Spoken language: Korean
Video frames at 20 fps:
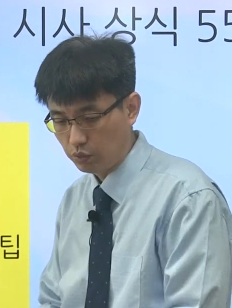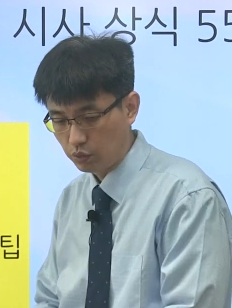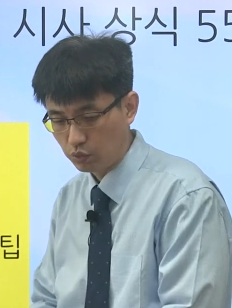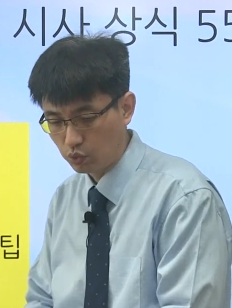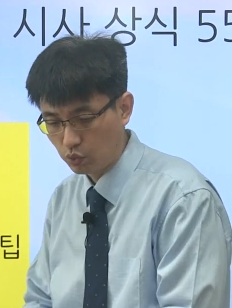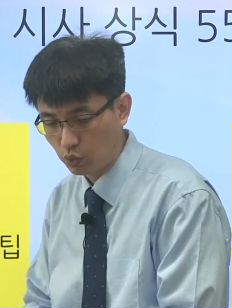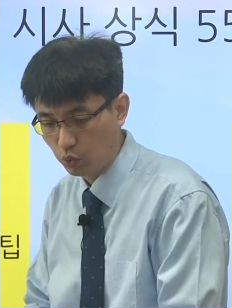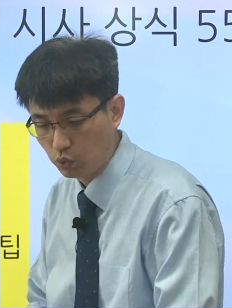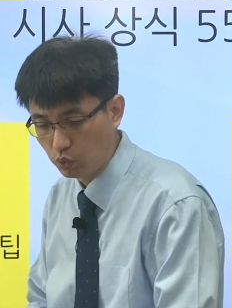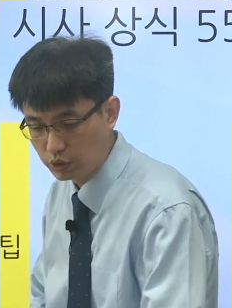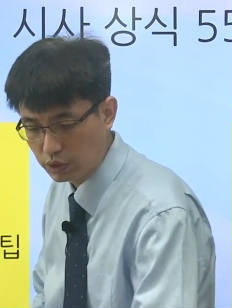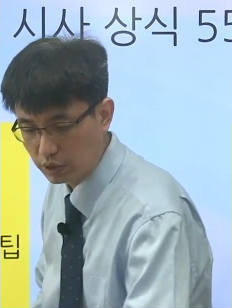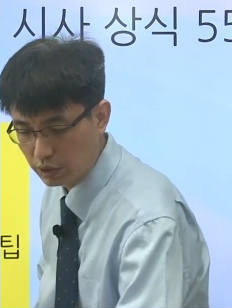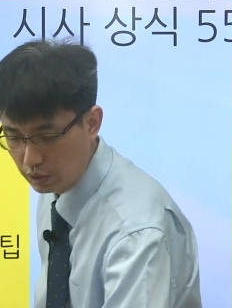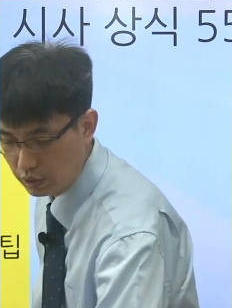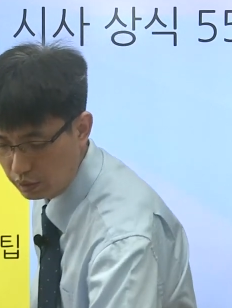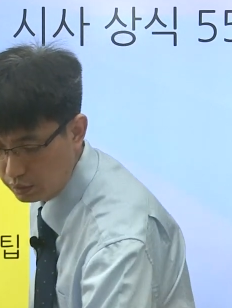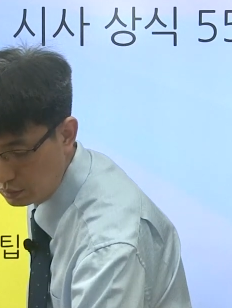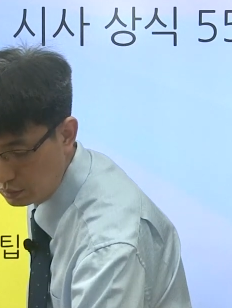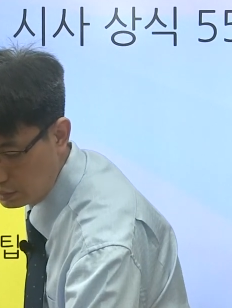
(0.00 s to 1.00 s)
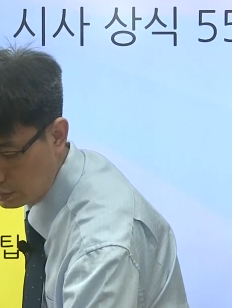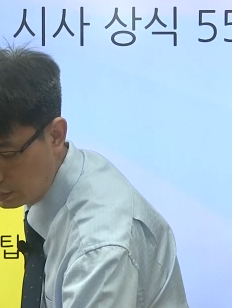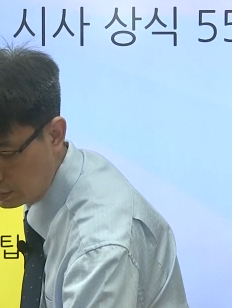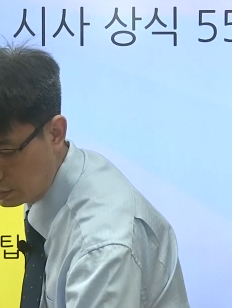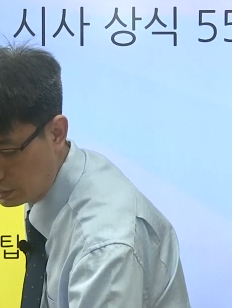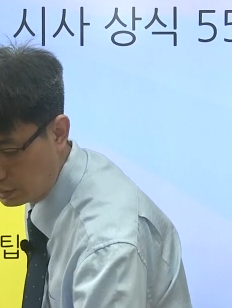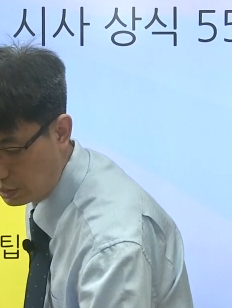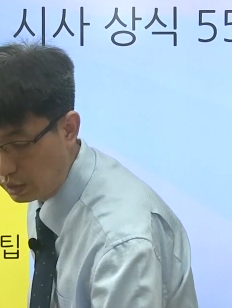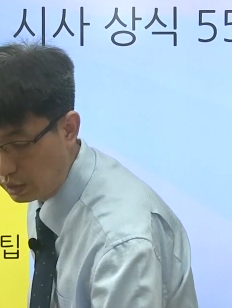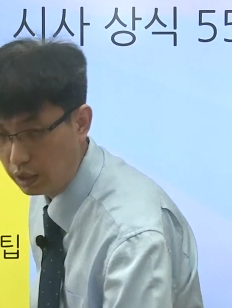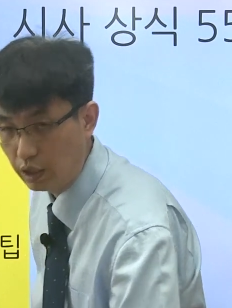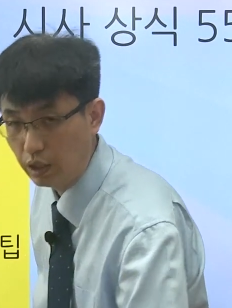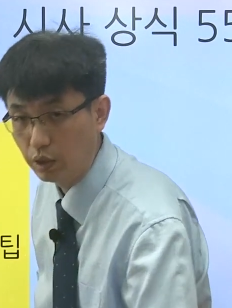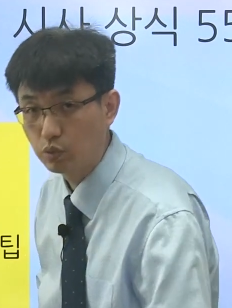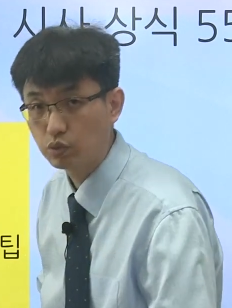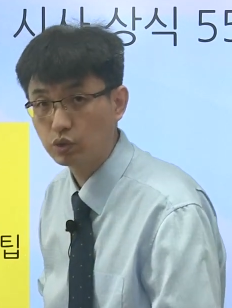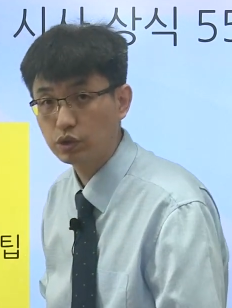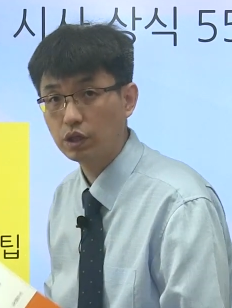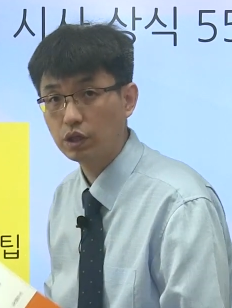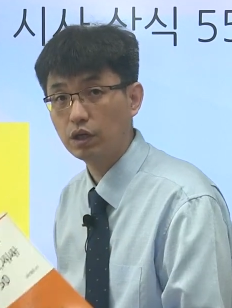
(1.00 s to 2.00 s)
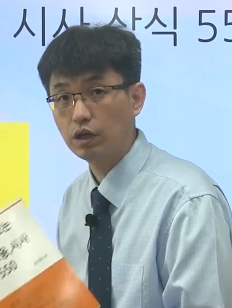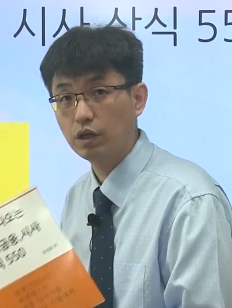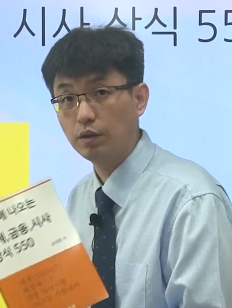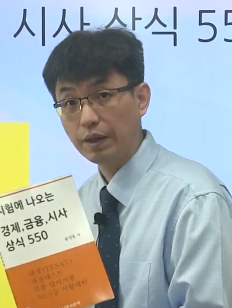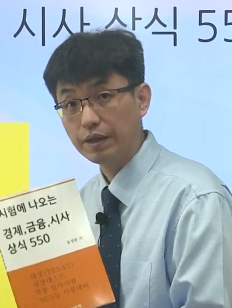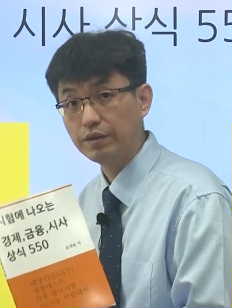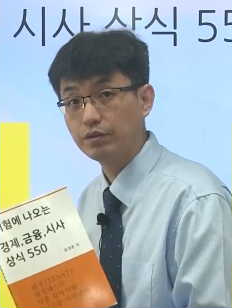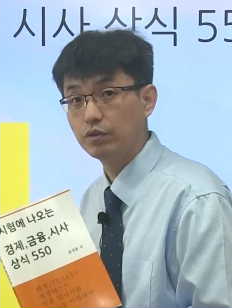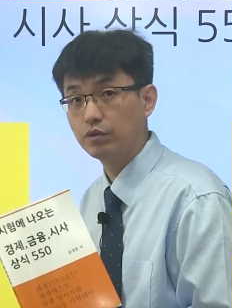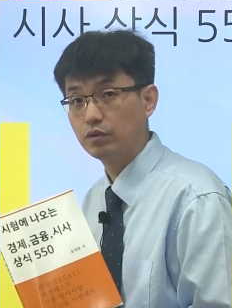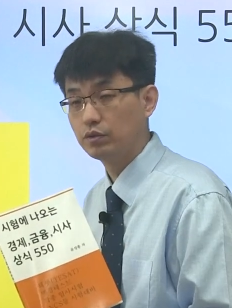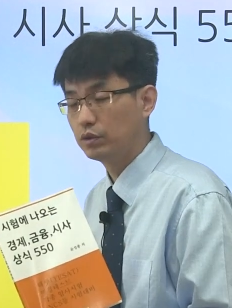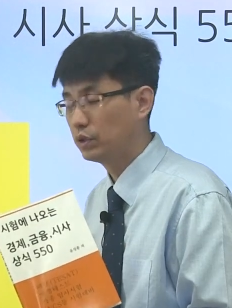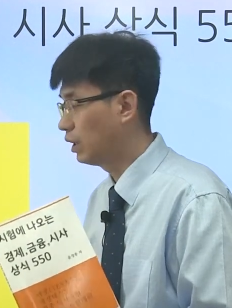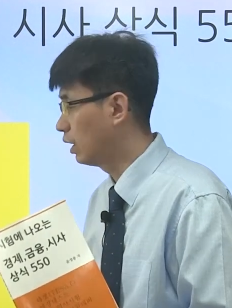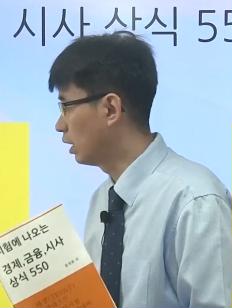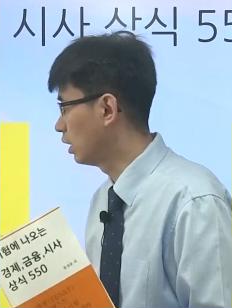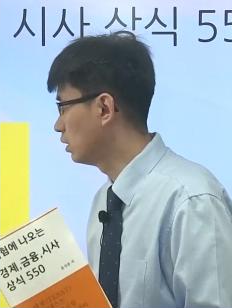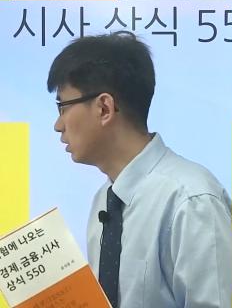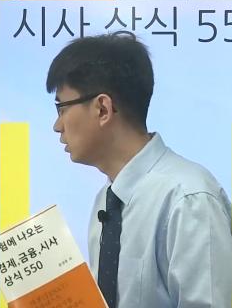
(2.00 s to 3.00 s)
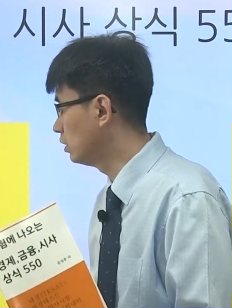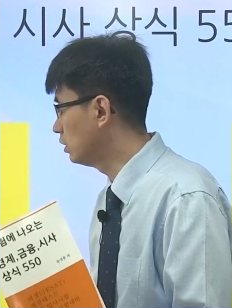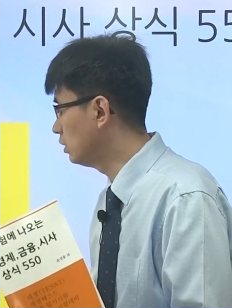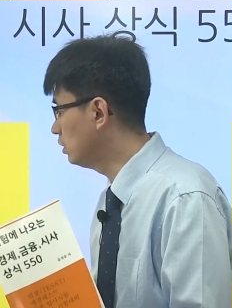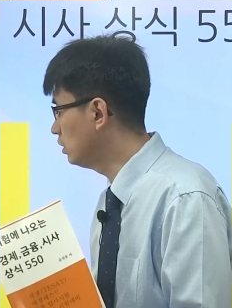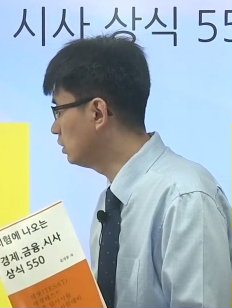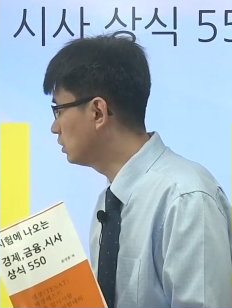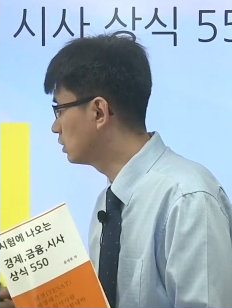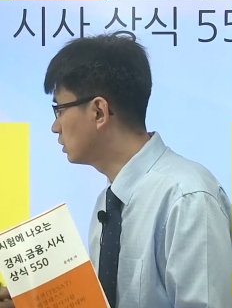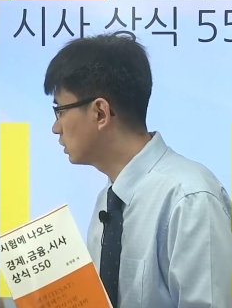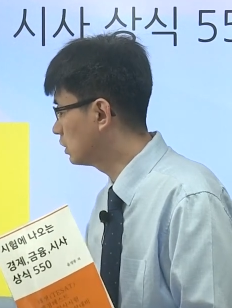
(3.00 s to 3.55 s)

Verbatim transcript: 요 교재를 제가 요 책을 하나 만들었는데 이